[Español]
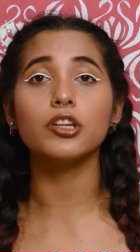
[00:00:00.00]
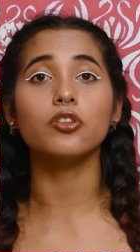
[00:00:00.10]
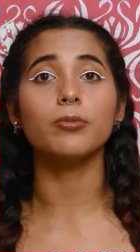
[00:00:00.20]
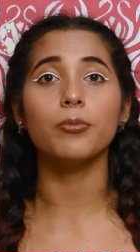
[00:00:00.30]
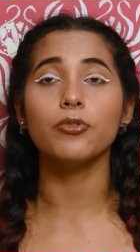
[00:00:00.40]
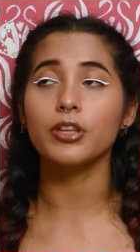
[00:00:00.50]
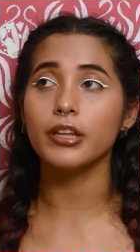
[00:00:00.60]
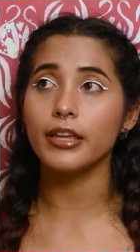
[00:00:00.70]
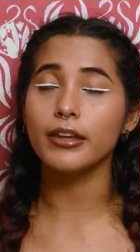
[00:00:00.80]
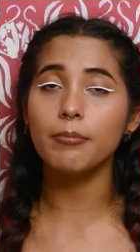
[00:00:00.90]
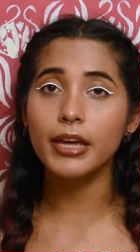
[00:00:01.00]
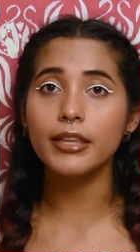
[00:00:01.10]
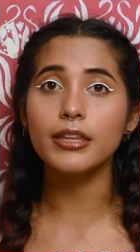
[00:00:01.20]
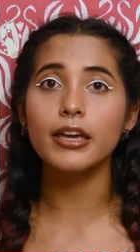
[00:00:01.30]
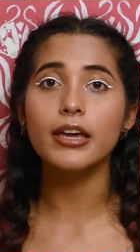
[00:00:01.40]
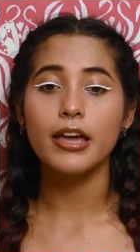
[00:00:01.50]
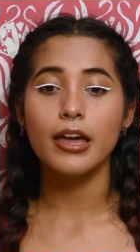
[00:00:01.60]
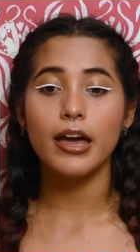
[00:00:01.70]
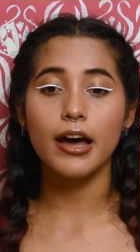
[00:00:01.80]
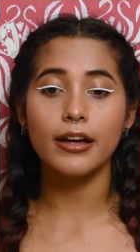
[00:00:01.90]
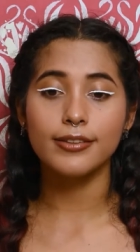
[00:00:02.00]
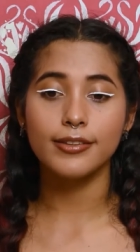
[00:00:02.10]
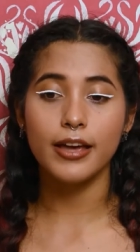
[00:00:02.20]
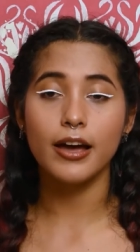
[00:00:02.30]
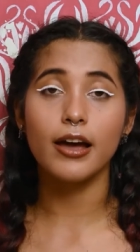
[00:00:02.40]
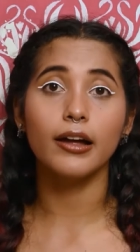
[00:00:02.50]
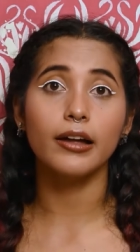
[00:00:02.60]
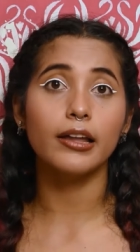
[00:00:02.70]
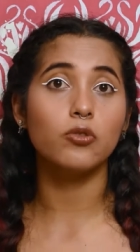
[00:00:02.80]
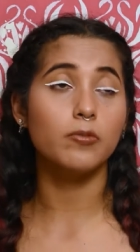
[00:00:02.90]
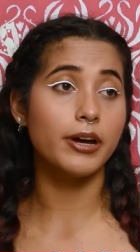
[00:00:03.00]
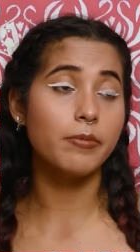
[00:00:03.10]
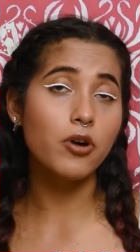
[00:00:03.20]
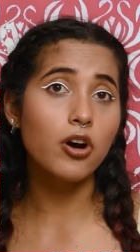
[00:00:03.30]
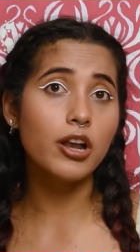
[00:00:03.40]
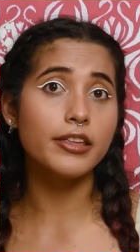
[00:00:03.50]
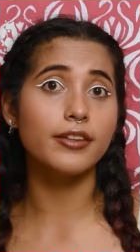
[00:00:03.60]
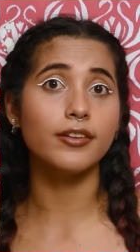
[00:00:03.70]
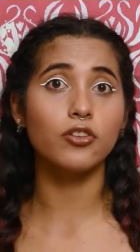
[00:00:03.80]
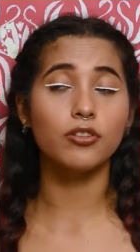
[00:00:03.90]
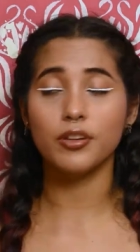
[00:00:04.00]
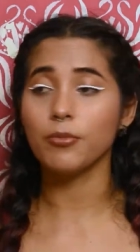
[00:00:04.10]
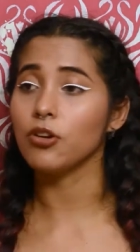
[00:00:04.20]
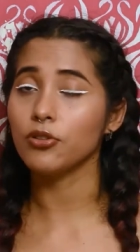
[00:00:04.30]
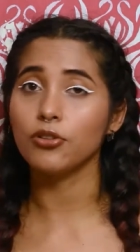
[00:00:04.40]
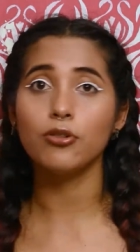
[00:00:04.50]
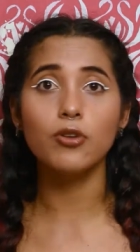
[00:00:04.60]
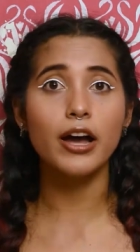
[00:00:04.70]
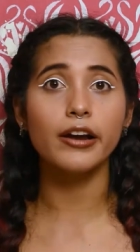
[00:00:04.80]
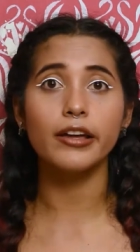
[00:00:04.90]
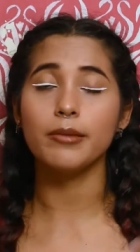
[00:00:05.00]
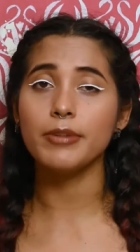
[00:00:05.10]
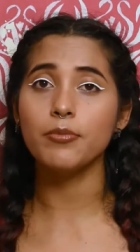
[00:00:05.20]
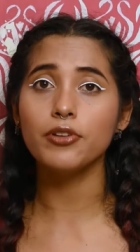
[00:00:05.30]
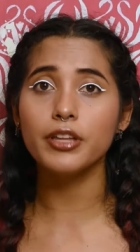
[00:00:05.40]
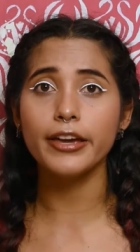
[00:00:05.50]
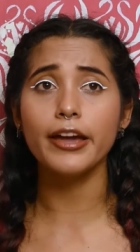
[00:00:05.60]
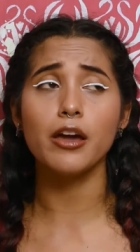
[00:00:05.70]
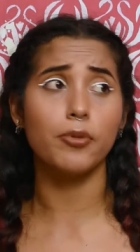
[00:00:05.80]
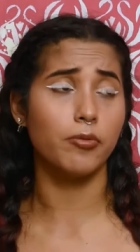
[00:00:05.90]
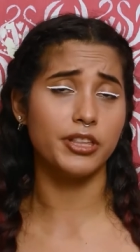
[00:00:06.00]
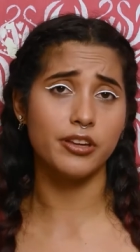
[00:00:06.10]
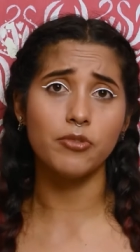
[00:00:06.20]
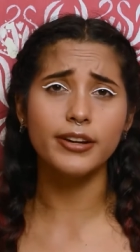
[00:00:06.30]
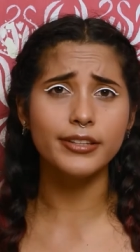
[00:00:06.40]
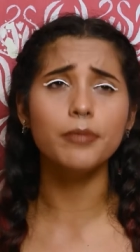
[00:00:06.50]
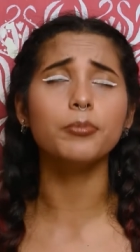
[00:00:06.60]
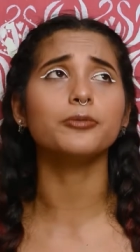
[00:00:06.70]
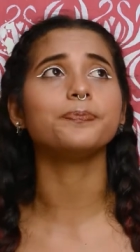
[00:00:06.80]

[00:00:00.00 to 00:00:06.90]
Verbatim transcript: y nos vamos directamente hacia el Dubai Mall y así conocemos los dos lugares el mismo día y aprovechamos el tiempo.